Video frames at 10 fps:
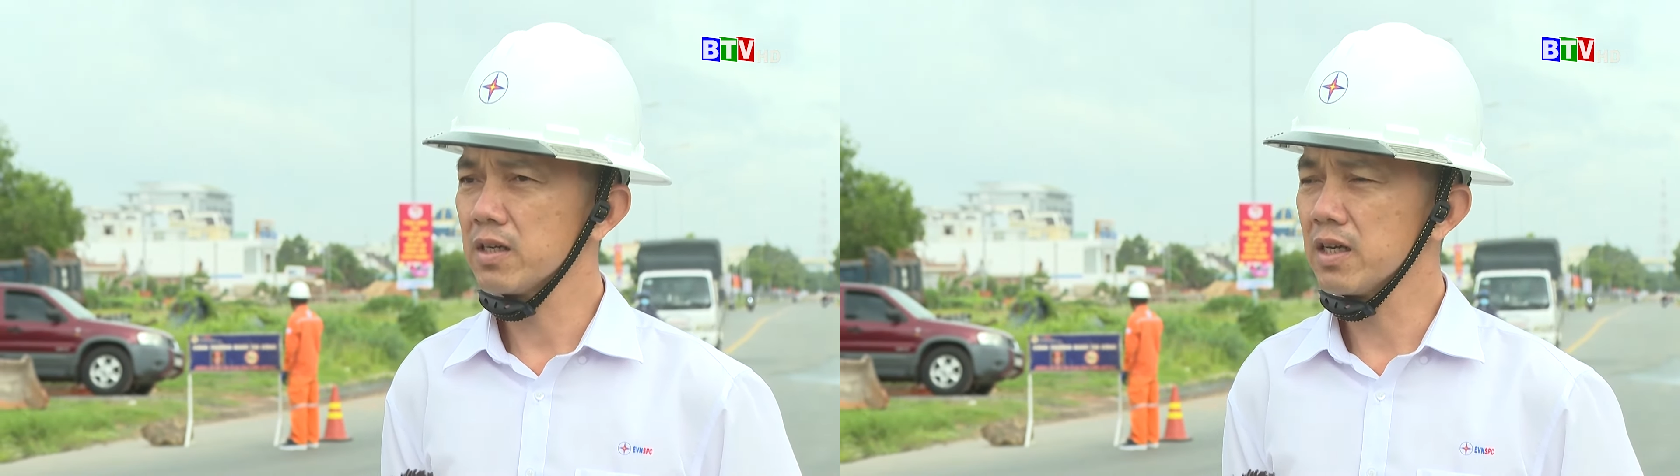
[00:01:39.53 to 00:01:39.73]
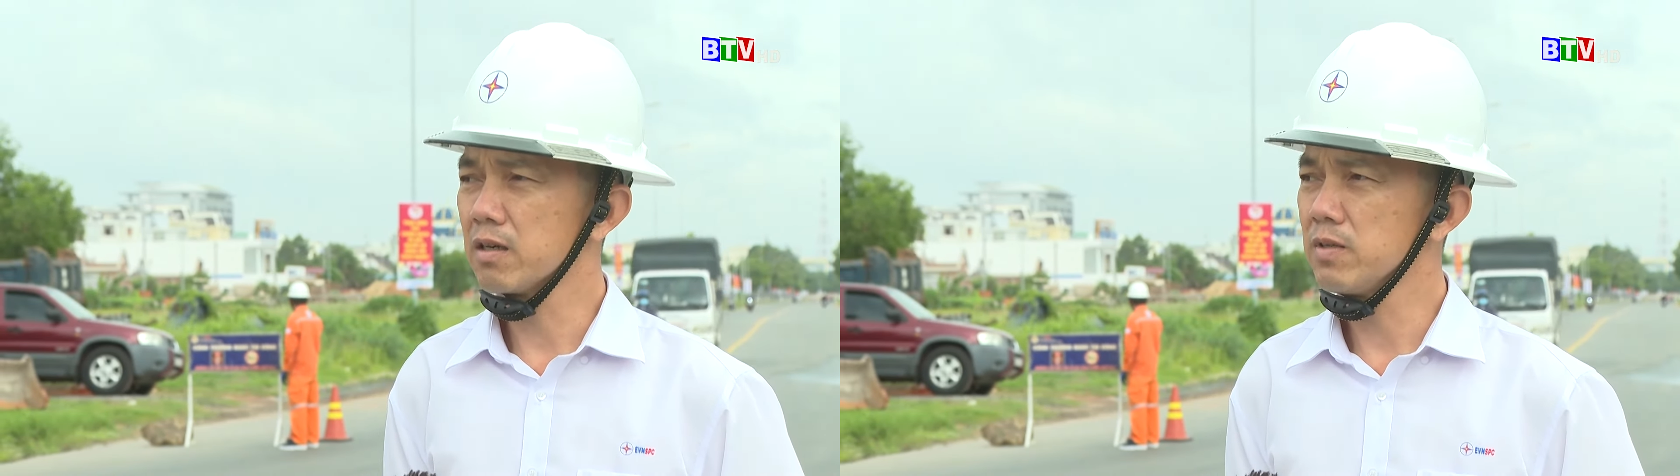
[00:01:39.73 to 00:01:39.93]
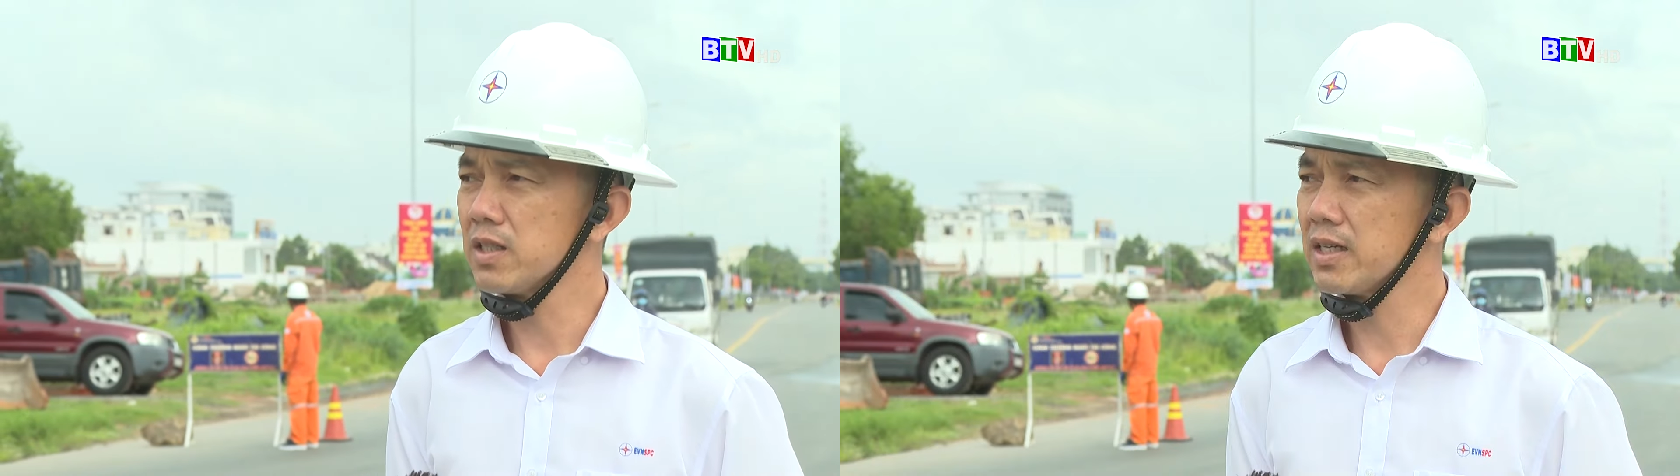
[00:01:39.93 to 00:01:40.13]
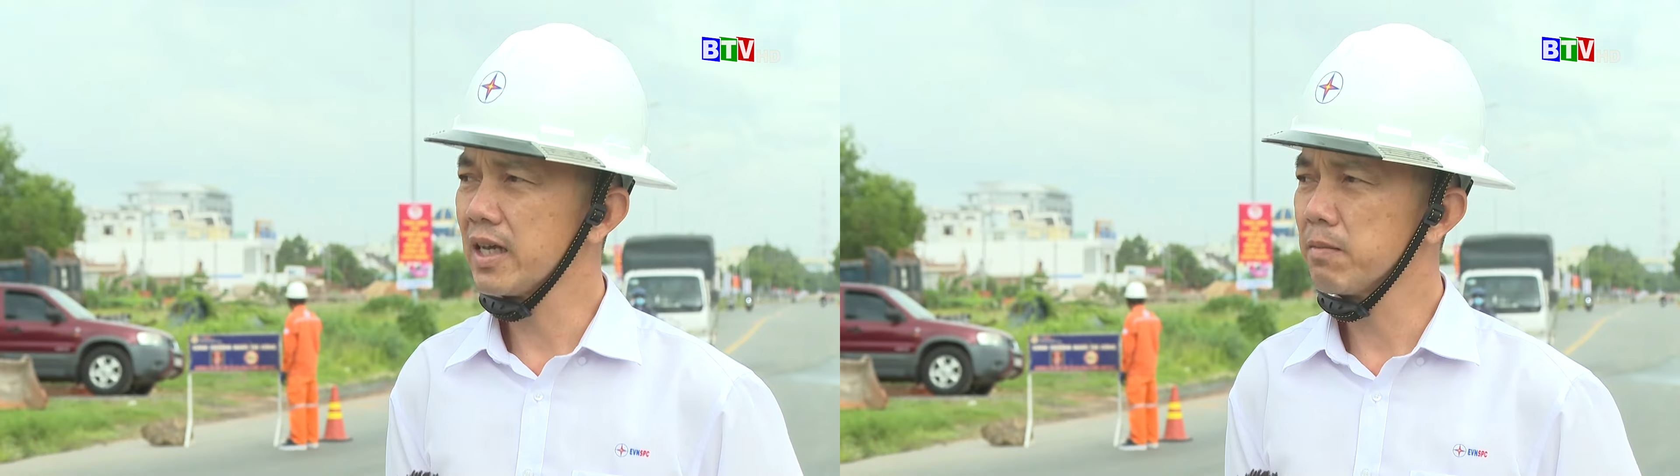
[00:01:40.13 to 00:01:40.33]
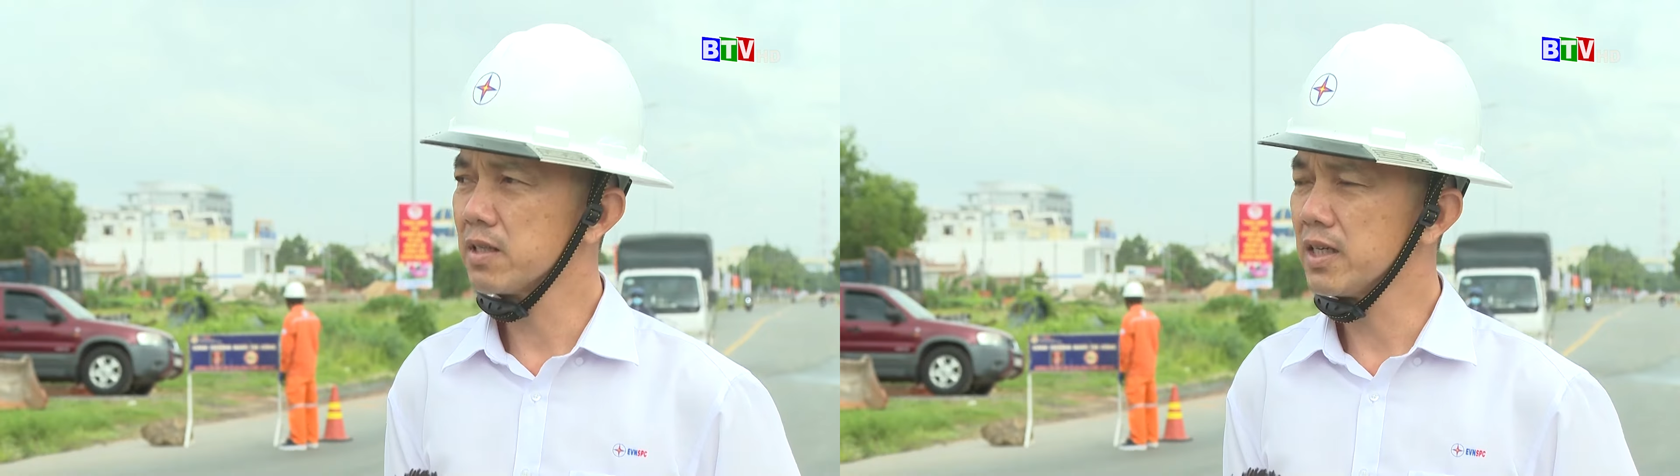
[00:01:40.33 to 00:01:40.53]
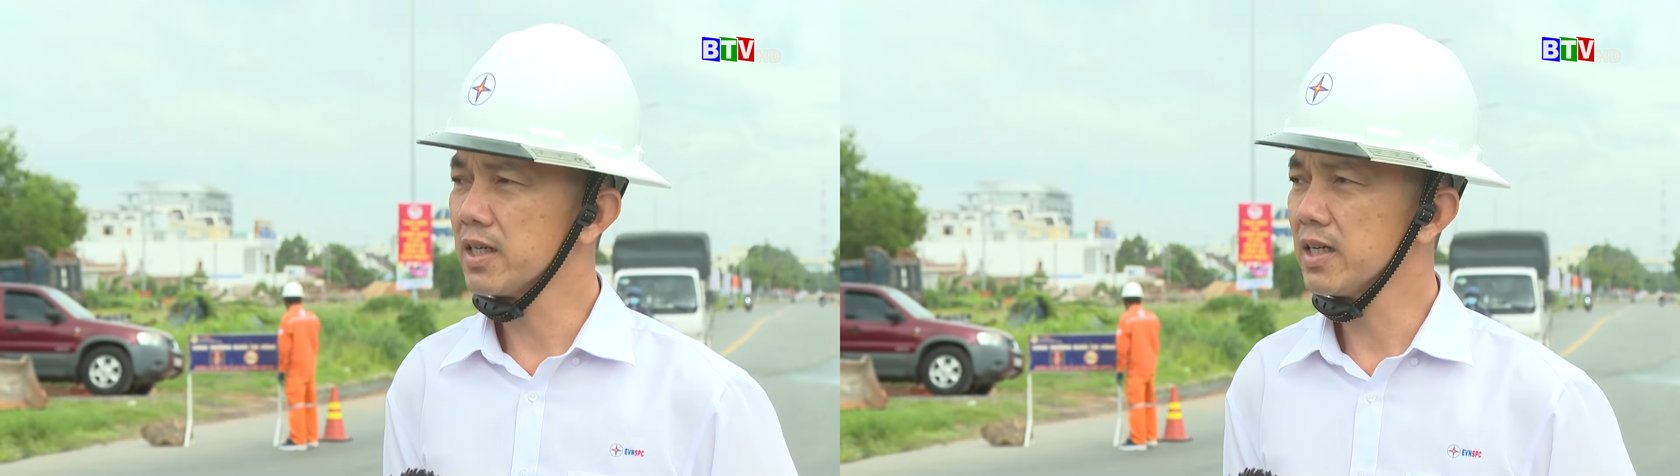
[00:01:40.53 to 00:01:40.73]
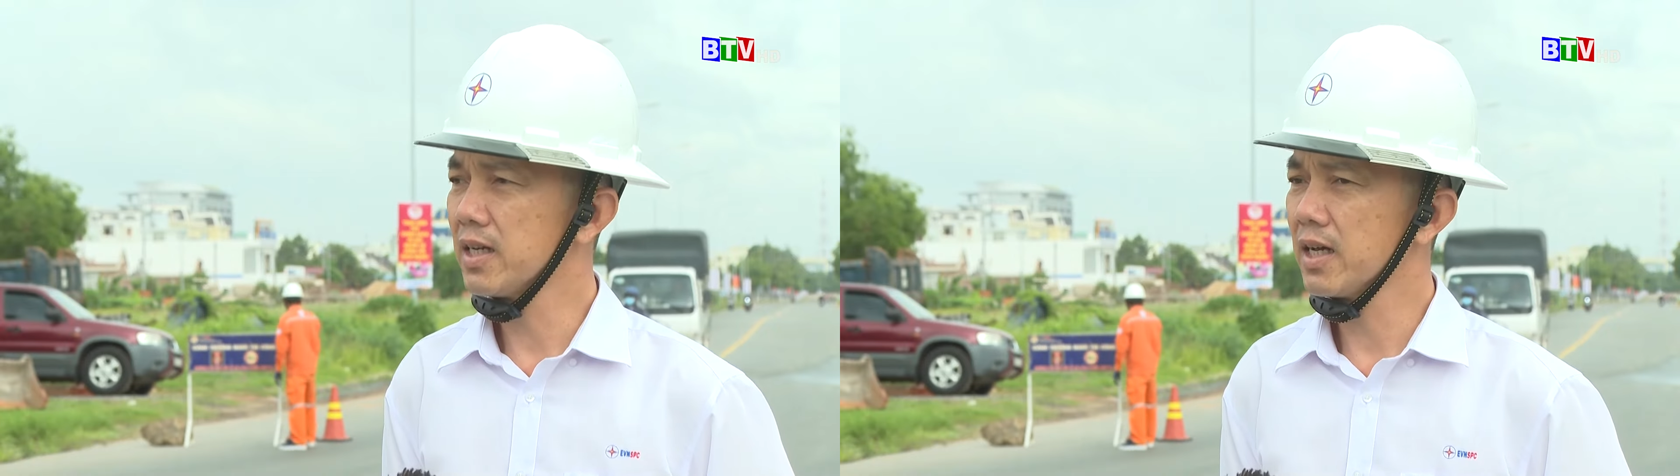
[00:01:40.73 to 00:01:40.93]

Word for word: mất điện cũng như thời gian mất điện